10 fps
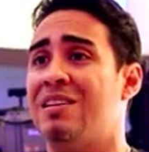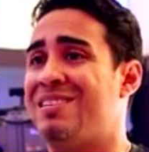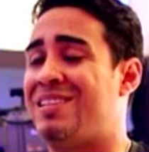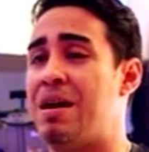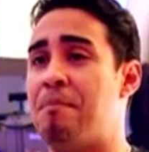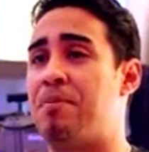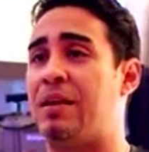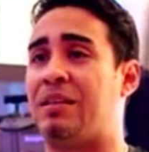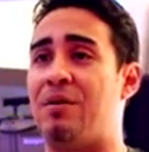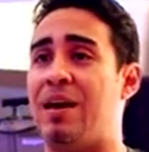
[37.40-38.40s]

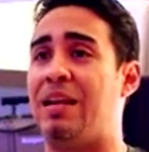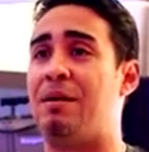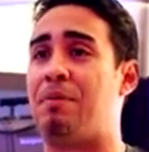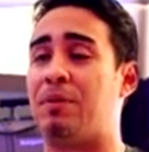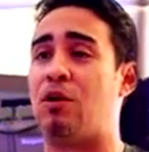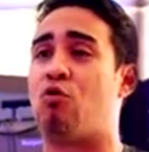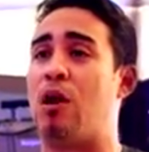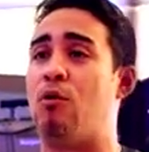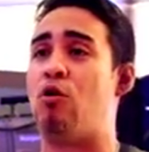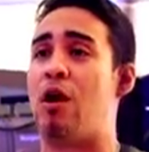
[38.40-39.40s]
Siempre te TVN permite a los
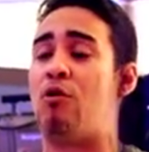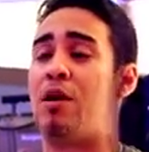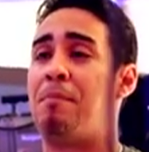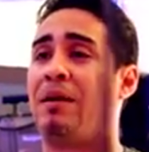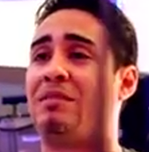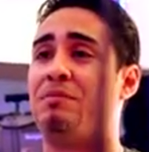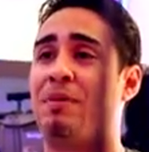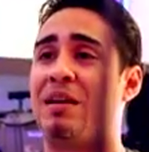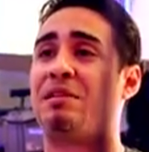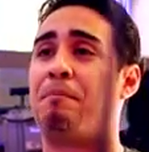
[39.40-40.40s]
colaboradores
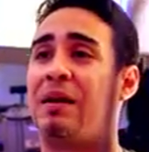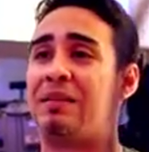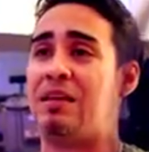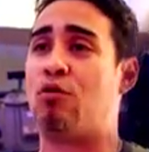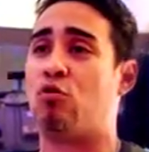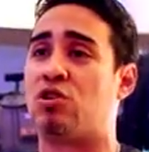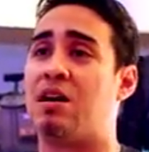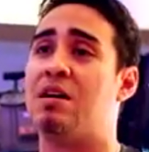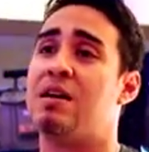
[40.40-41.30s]
participar y ser parte de cosas